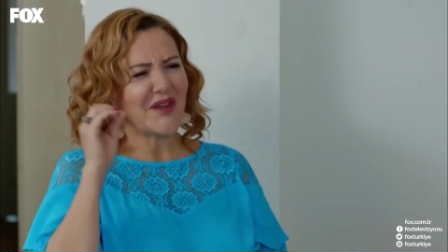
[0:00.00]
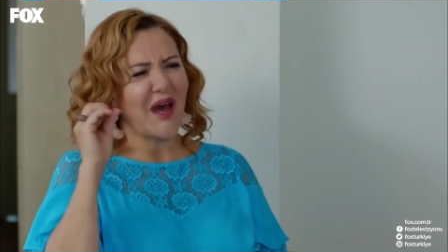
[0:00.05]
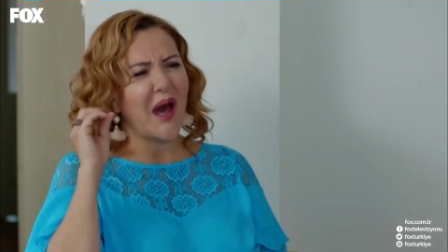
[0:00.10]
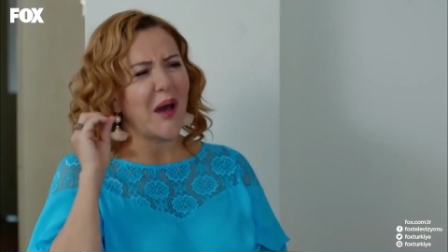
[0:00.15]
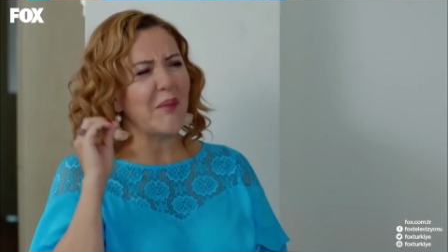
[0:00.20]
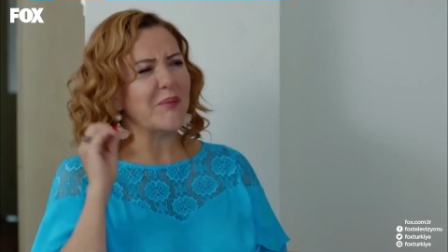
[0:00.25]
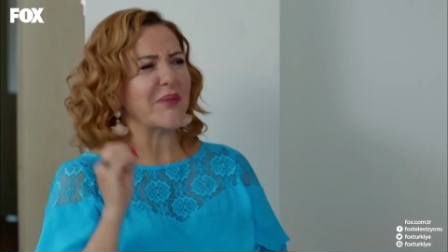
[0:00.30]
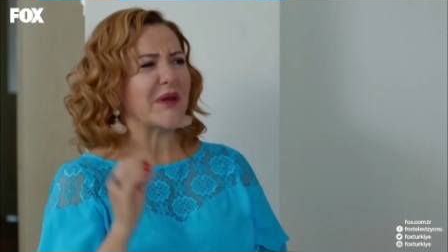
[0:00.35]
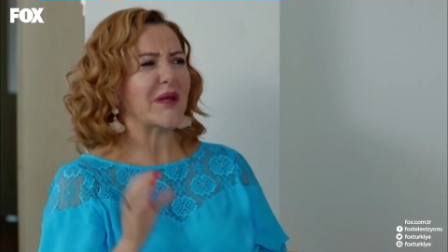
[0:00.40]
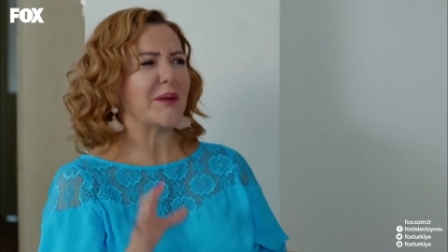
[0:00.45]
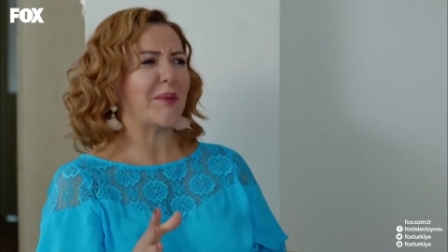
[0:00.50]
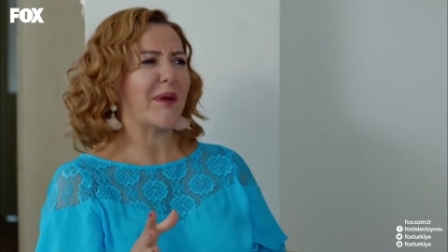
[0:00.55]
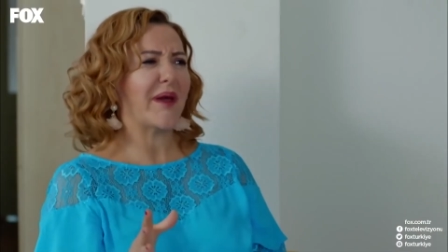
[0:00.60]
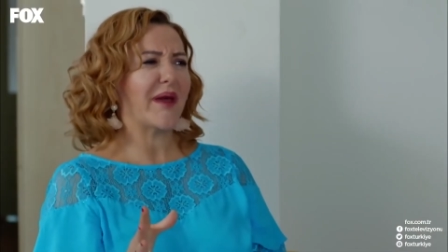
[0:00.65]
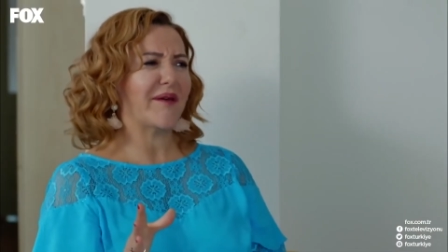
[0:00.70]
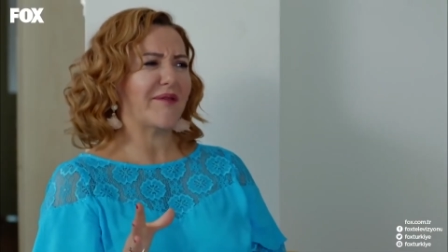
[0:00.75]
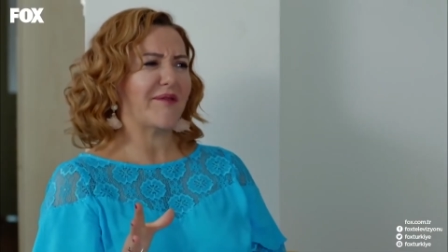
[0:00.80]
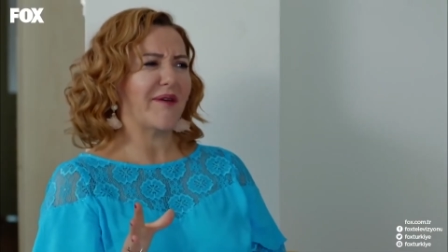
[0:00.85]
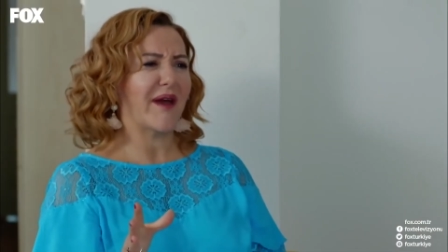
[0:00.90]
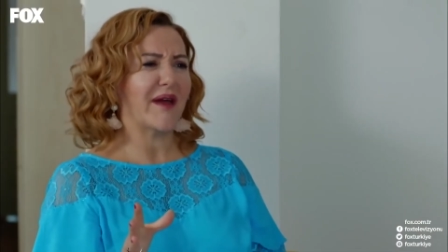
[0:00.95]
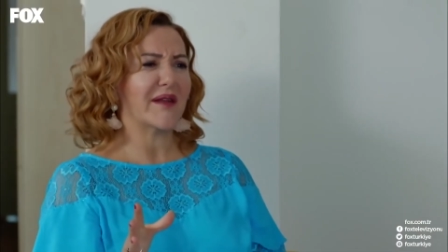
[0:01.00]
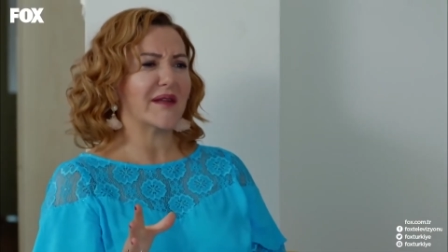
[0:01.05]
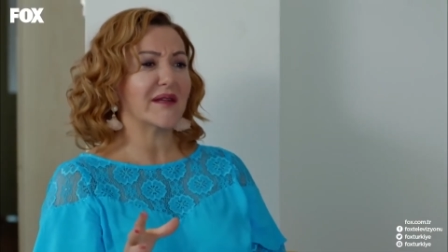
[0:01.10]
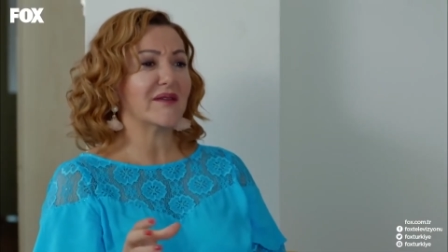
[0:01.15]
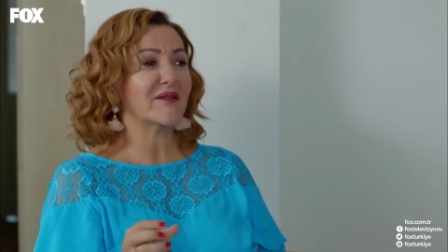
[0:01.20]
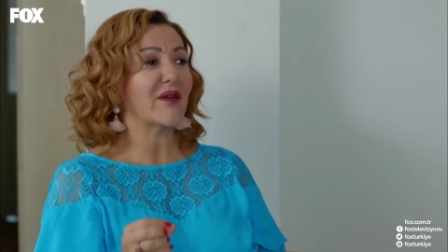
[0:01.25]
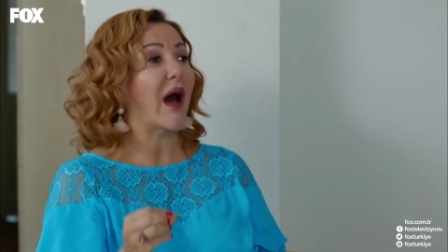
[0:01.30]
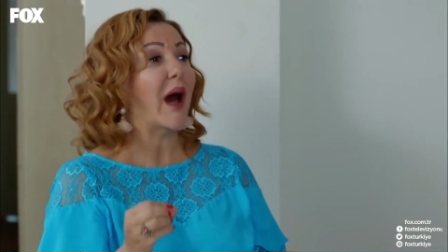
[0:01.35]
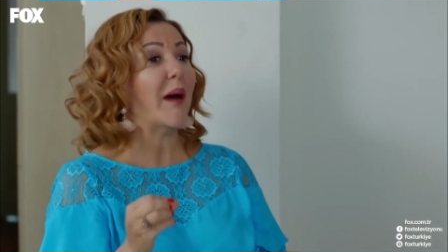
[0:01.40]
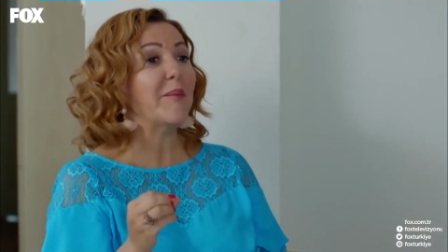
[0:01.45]
Tam bir beyefendi,
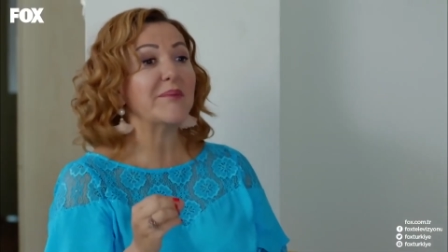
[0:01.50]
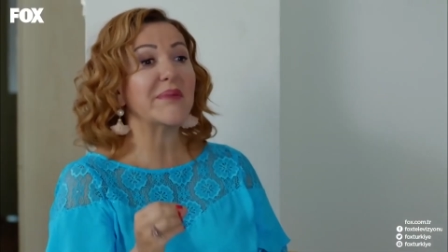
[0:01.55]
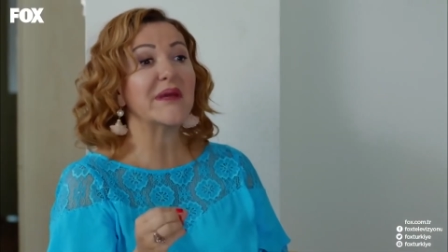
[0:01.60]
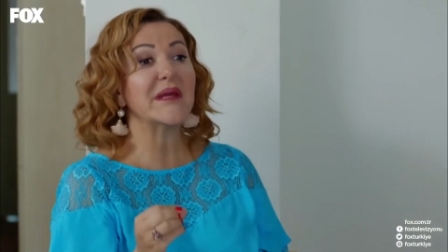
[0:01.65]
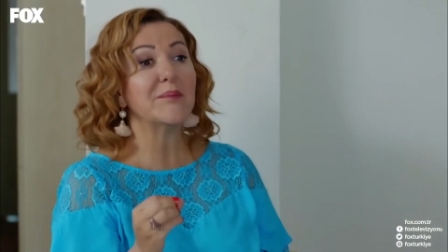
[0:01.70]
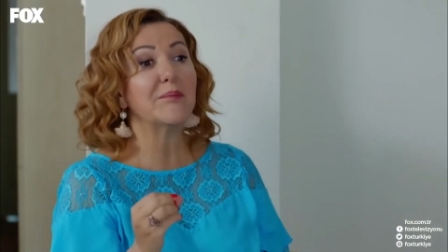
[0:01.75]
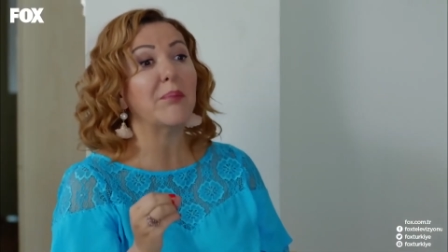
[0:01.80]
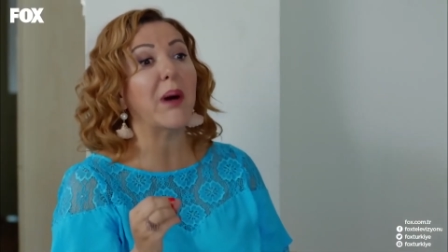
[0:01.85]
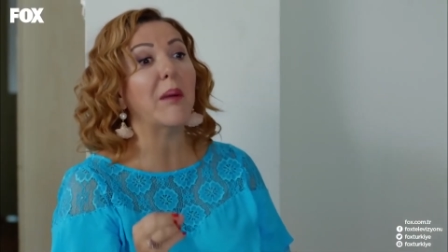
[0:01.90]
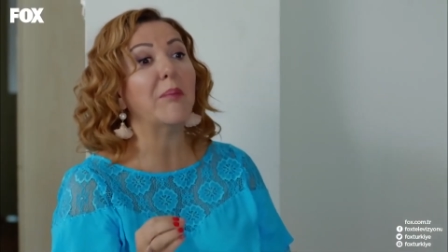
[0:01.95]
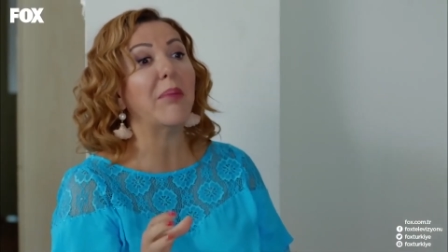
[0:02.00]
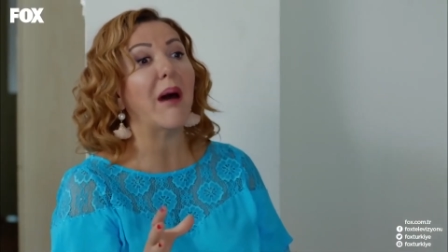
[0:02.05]
tam bir